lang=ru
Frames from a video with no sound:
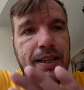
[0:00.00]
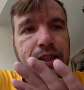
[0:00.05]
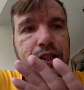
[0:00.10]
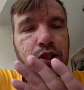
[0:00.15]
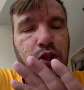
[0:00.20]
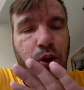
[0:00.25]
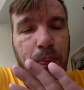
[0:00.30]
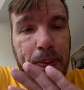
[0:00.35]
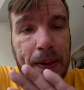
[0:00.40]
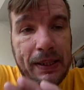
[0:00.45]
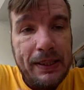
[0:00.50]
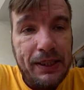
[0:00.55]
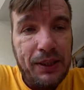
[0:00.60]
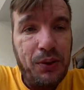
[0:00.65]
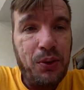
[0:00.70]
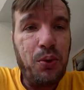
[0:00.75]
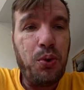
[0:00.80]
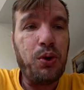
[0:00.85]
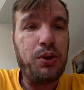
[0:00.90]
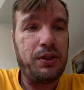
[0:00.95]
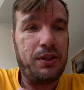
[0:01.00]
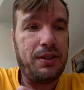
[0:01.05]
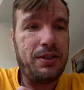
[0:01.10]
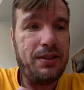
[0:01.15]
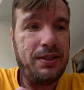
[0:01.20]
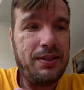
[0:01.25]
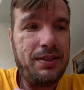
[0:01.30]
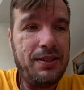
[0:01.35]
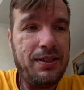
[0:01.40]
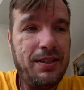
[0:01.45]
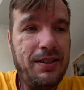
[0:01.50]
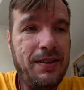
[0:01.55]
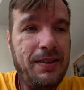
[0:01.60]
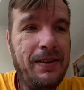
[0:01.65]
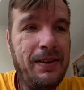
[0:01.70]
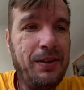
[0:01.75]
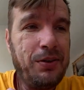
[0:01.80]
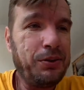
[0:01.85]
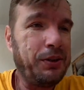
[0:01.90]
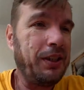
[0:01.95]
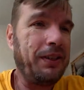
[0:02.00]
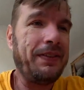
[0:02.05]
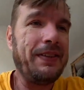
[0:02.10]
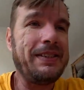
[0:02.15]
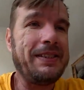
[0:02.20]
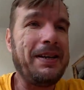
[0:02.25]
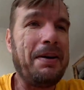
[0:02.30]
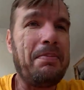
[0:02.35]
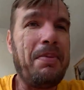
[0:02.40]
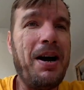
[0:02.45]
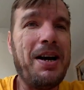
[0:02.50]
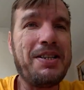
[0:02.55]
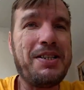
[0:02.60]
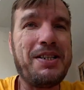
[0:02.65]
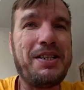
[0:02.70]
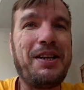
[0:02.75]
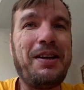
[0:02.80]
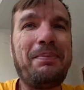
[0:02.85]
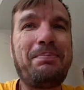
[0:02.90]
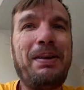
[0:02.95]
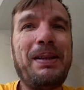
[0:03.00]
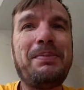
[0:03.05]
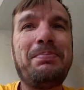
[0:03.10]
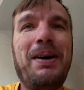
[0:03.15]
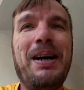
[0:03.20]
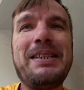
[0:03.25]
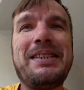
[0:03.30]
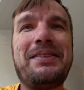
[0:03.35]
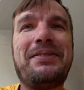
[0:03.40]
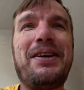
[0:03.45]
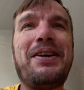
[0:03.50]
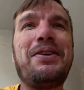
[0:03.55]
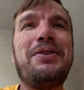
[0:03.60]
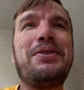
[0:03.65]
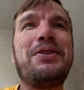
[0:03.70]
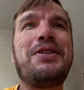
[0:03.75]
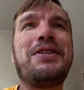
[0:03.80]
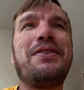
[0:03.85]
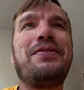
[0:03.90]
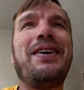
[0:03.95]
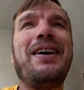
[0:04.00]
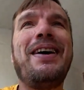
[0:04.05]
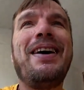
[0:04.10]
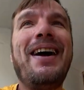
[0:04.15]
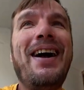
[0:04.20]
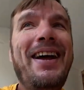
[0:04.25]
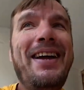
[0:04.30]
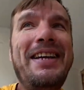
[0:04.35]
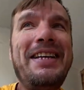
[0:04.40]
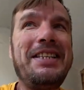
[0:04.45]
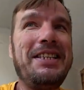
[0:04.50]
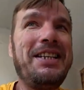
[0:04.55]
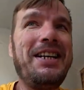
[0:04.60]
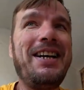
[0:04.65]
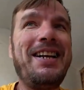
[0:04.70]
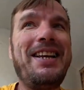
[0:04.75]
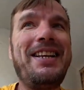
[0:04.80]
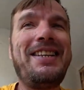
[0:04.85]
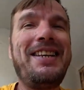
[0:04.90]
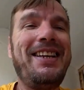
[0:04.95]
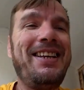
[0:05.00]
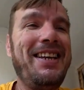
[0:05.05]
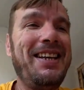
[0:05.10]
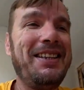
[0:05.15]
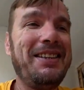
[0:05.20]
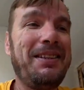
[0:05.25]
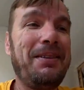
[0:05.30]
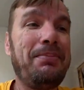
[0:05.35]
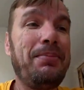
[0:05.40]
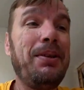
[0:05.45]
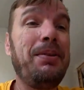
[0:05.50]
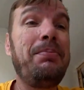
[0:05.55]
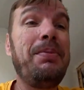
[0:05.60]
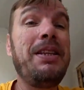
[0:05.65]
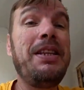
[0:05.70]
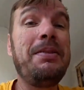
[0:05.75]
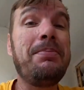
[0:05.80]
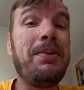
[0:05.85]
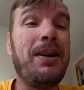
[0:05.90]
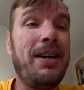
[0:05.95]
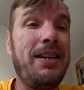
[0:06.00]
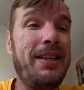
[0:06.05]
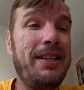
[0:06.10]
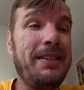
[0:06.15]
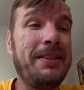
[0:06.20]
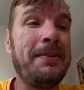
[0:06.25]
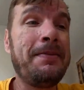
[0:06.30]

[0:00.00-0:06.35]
Чтоб расход вот этого замаз, подмазывающего ингредиента был минимален.